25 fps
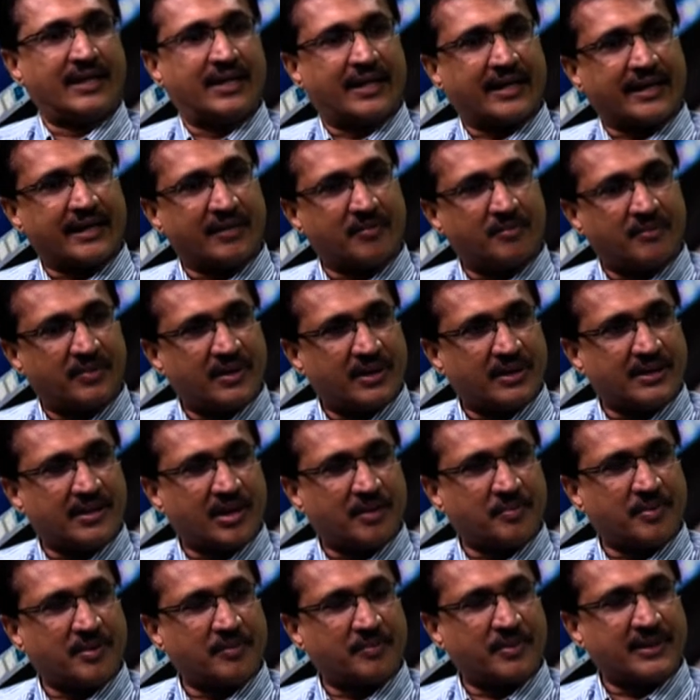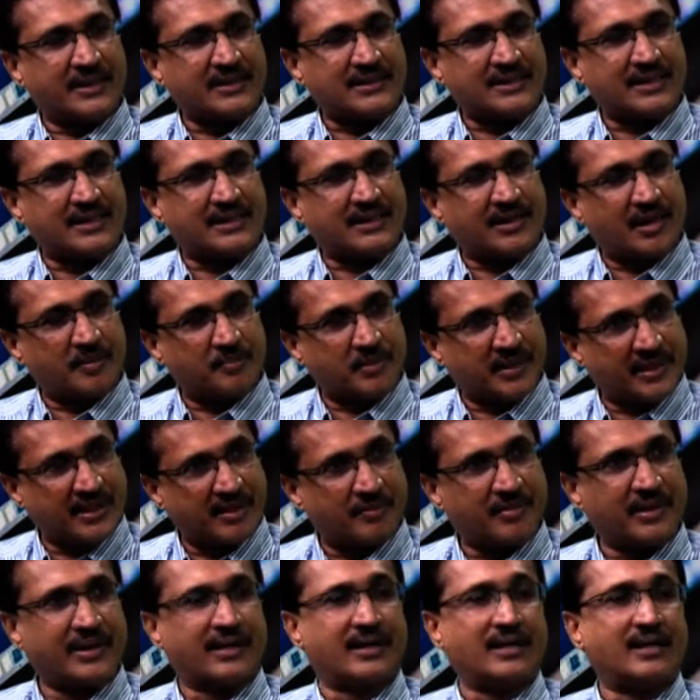நிறைய டாப் கம்பெனிஸ்லாம் டாப்
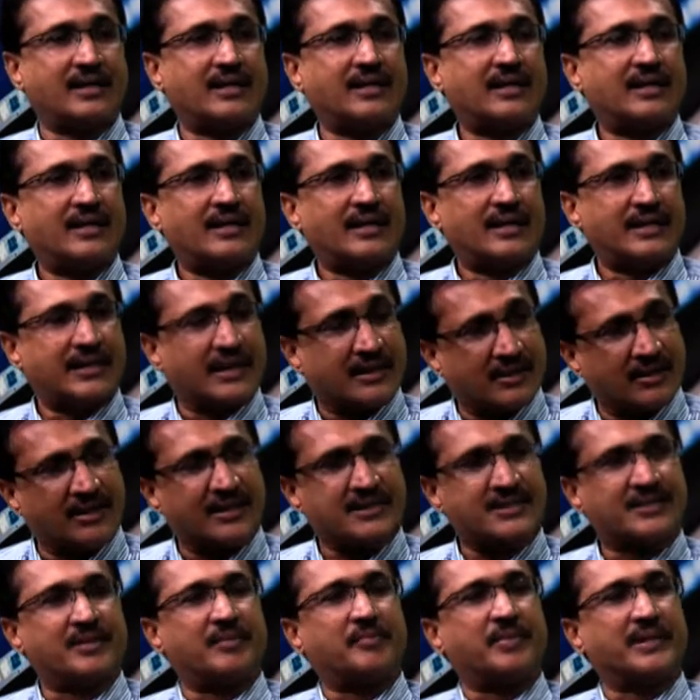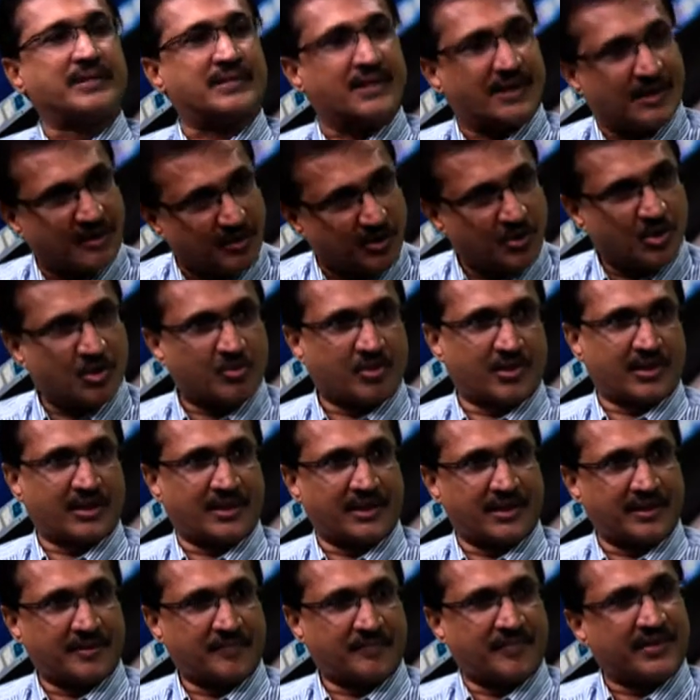டென் அமெரிக்கன் டெக்னாலஜி கம்பெனிஸ் அங்கே கொண்டு
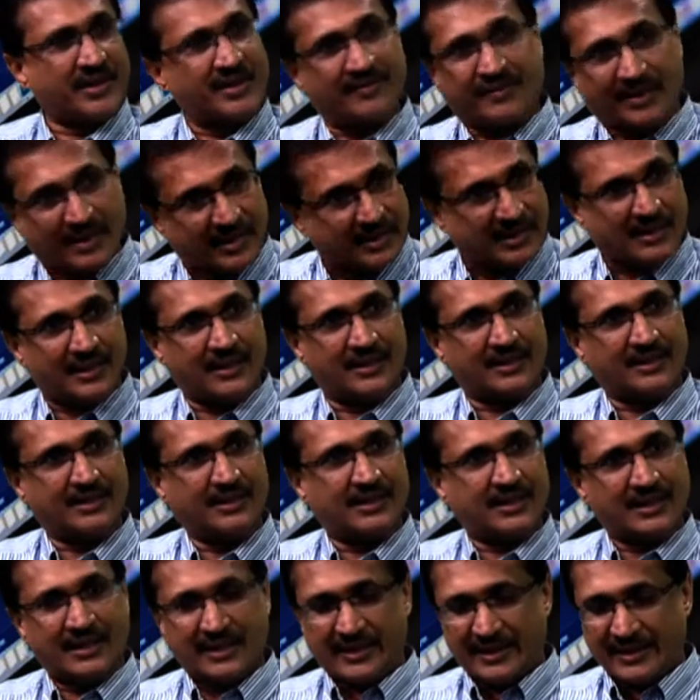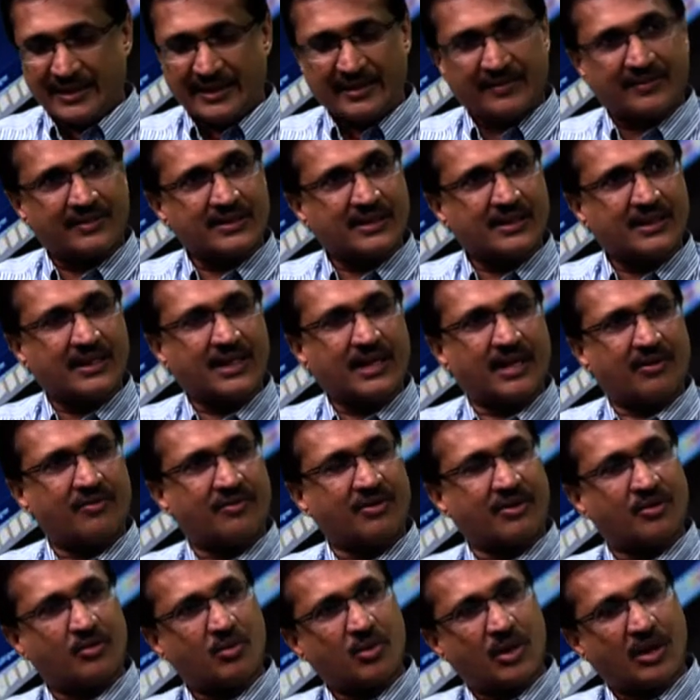போகிறாங்க இங்கே வர்றதில்லை இங்கே வந்ததுன்னா
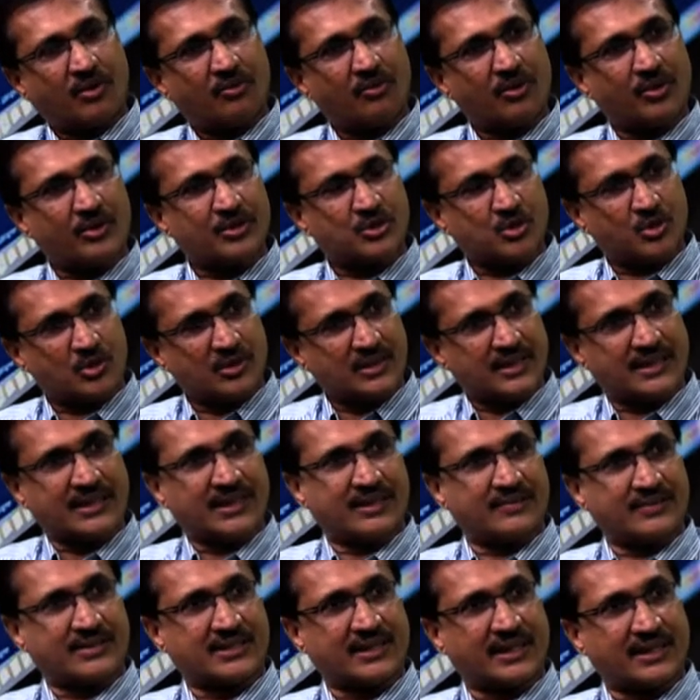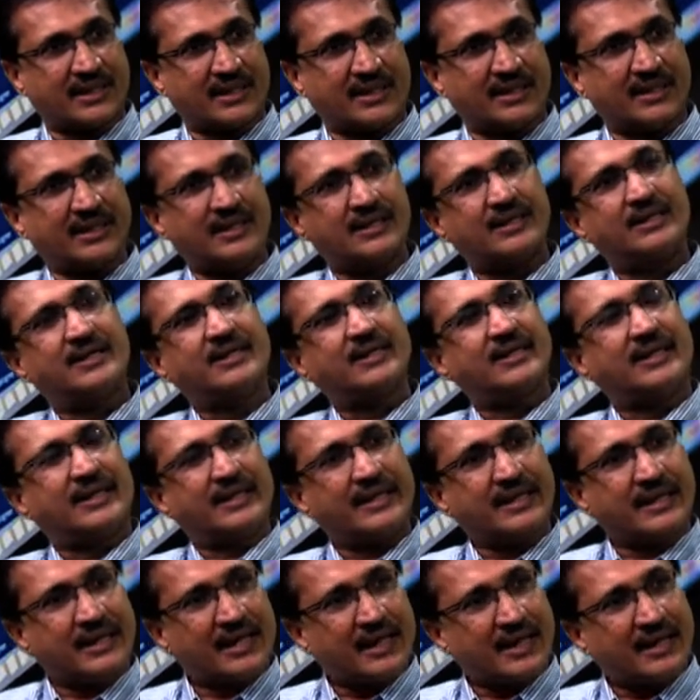அவங்க அவங்களோட சொந்த இதில் வச்சுக்கிறாங்க
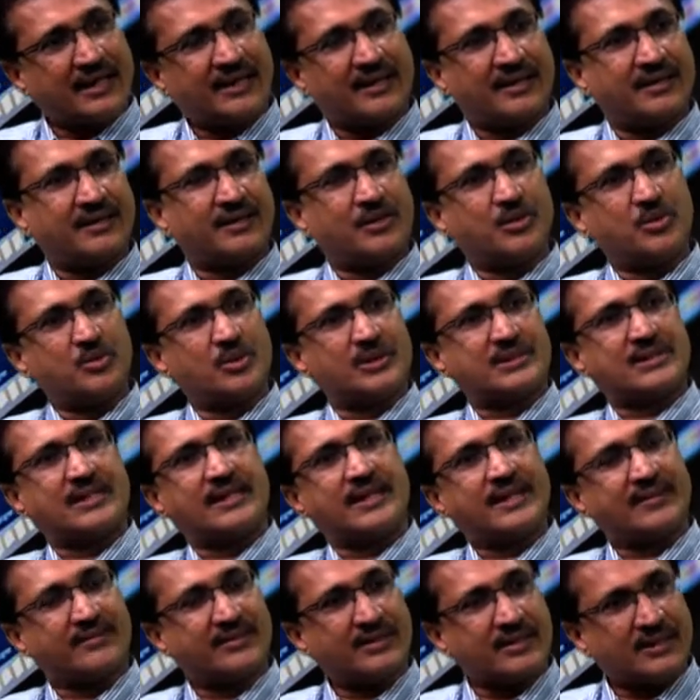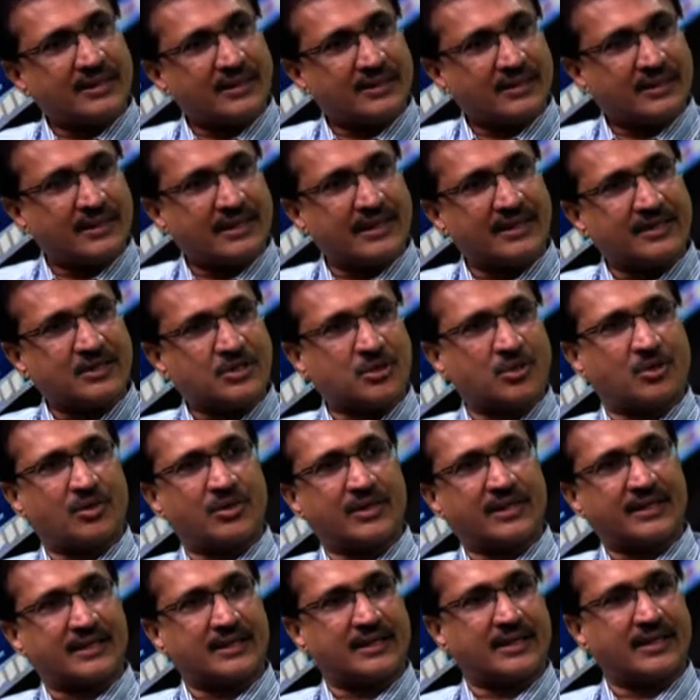இல்லை யூஎஸ்லேயே வந்து நியர் ஷோர்
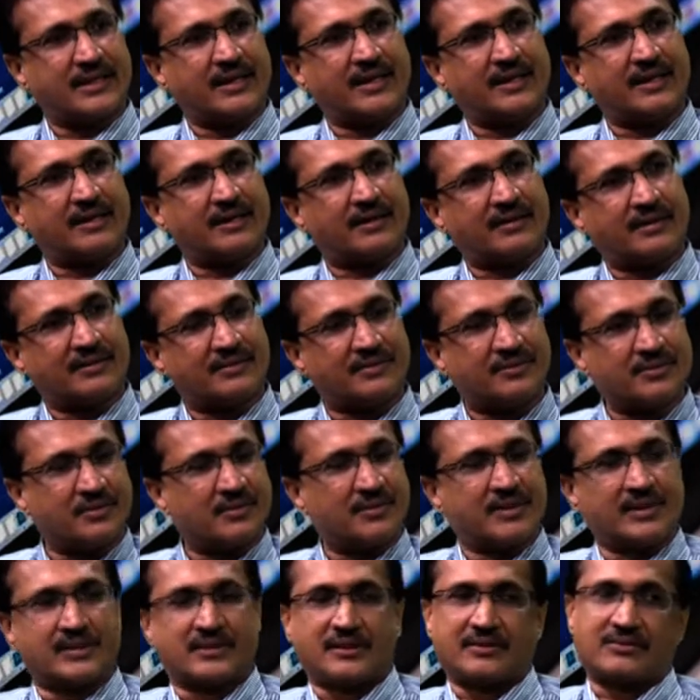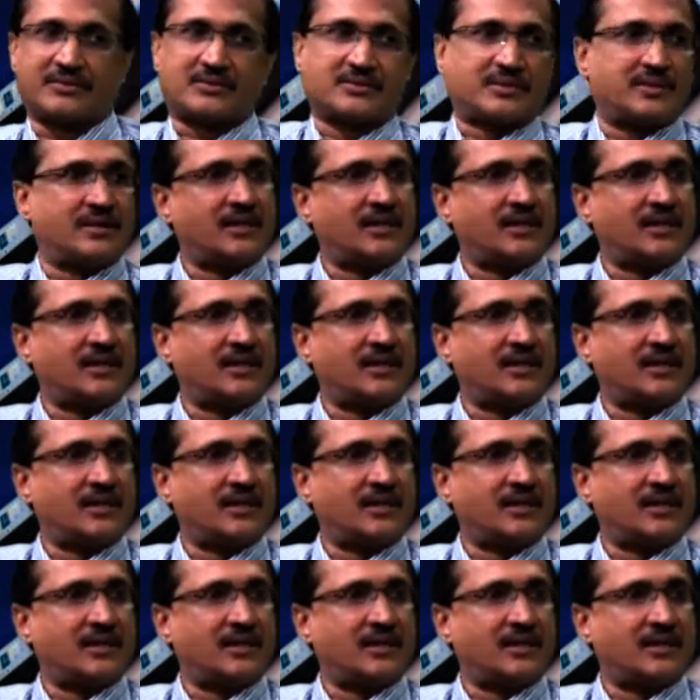லொக்கேஷன் நியர் லொக்கேஷன்